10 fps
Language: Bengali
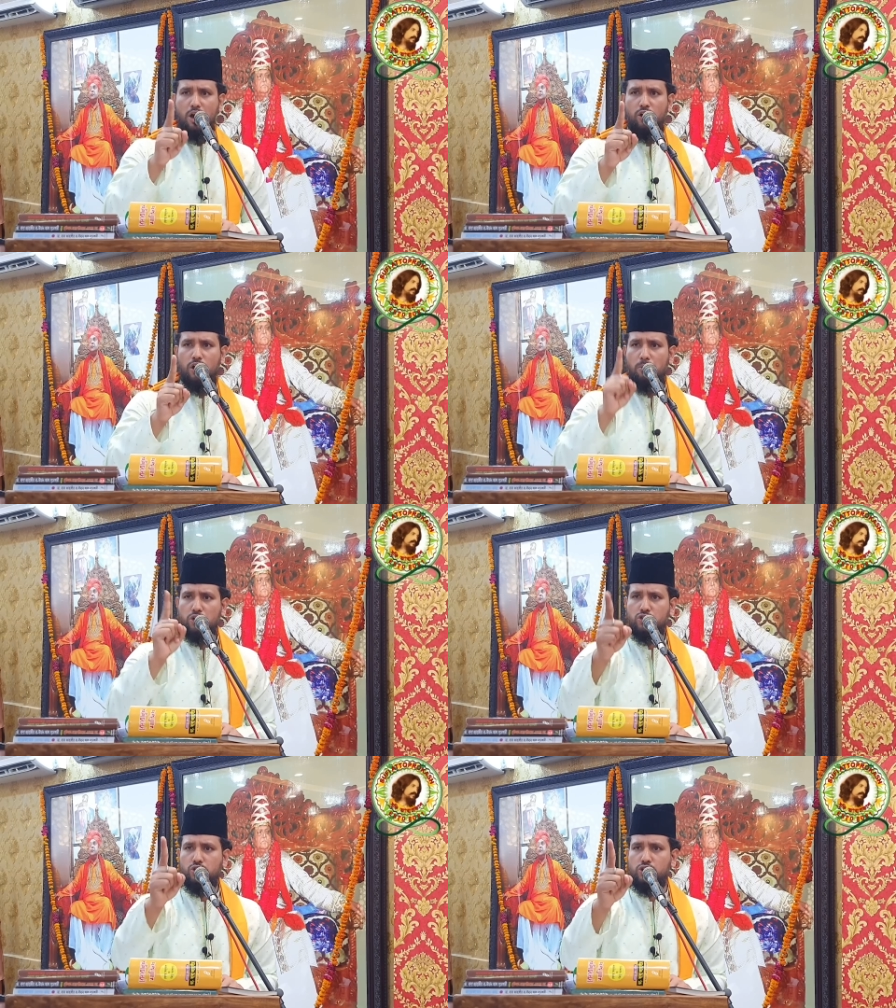হইল
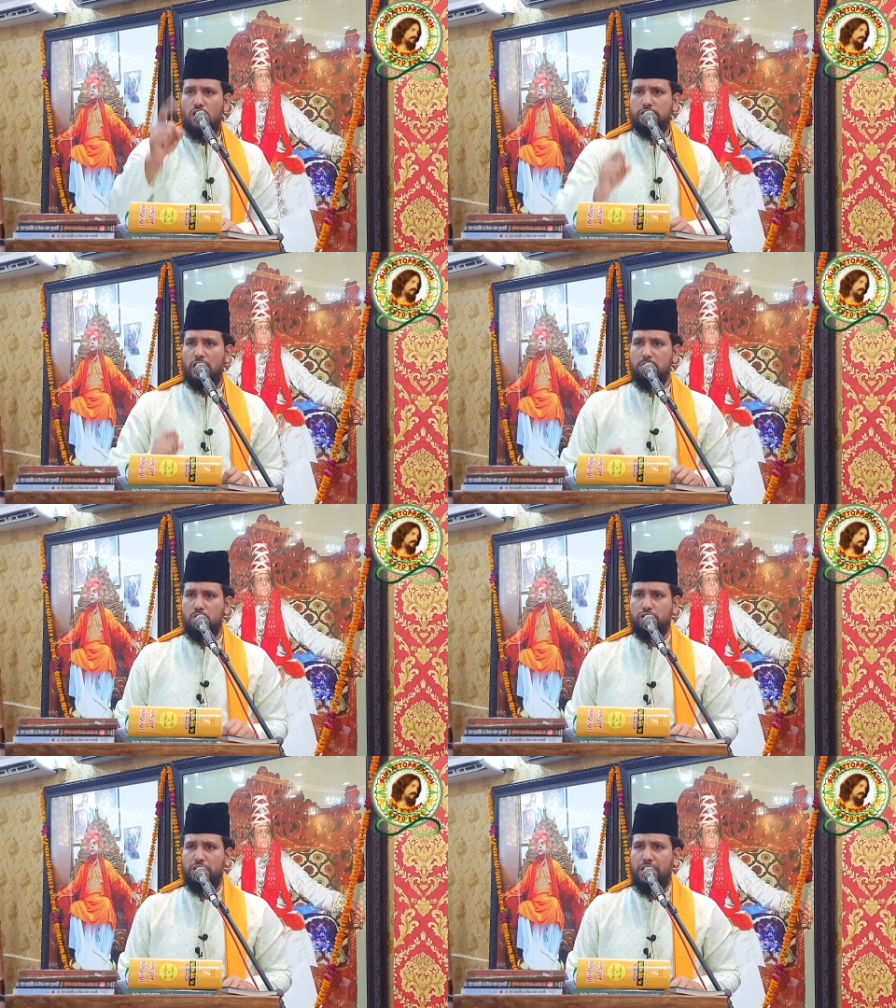বস্তু জগতের
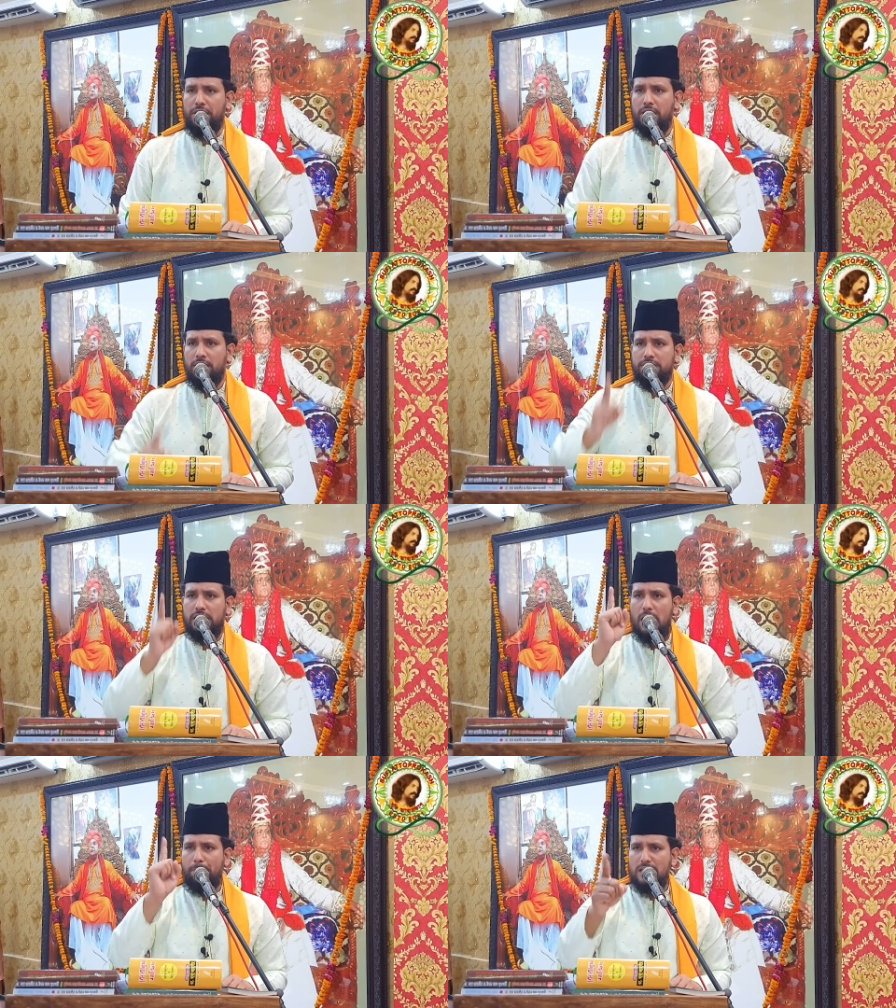মূর্তি
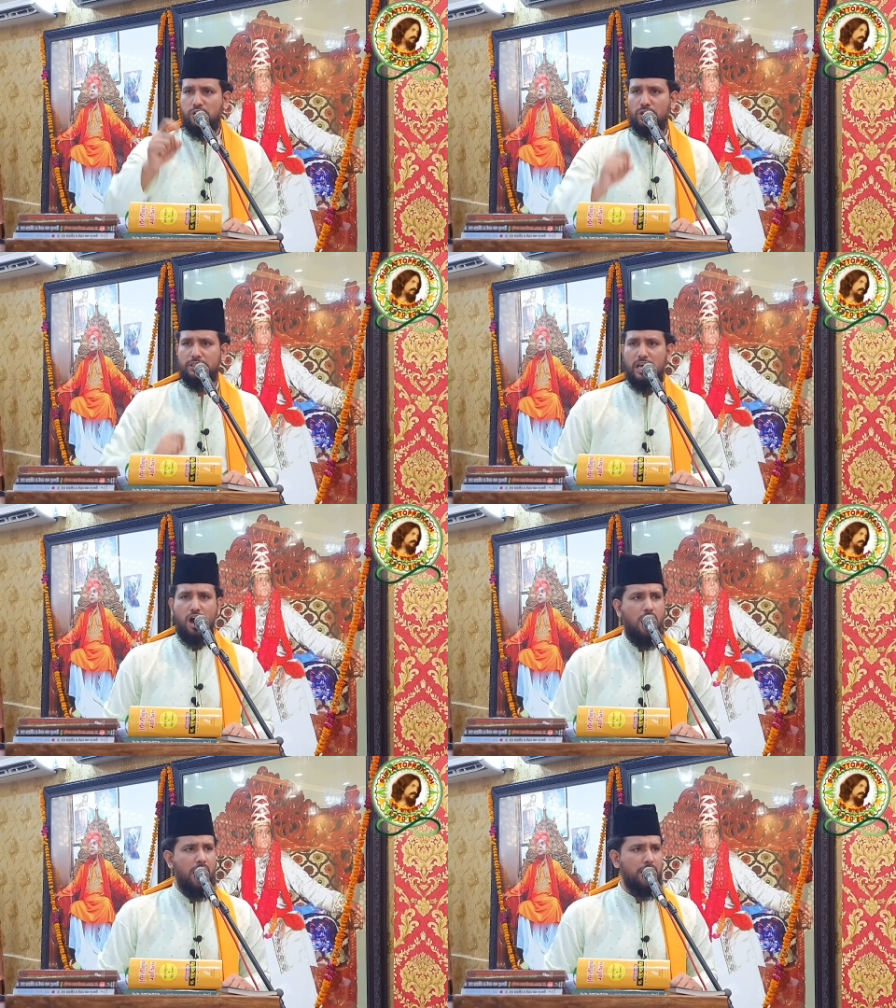যেটা পাথর দিয়ে
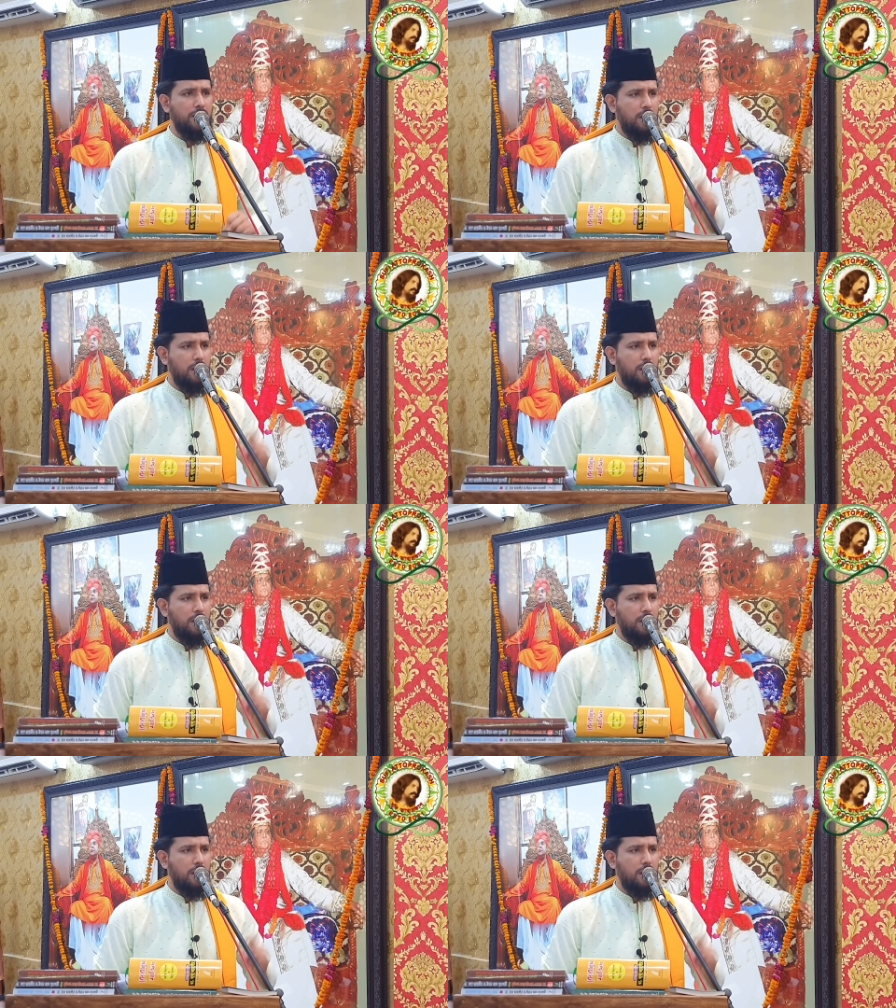হয়